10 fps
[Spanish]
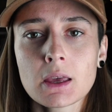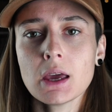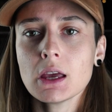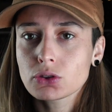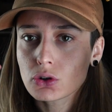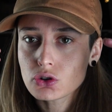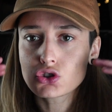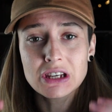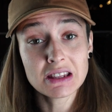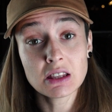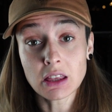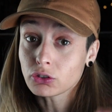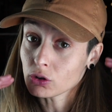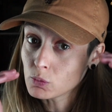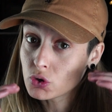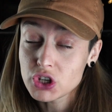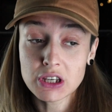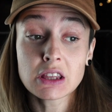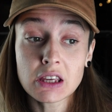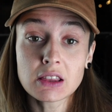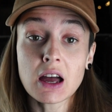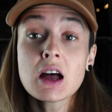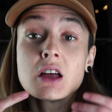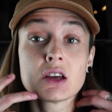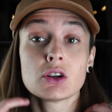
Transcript: Entro yo chiquitita, soy muy chiquitita,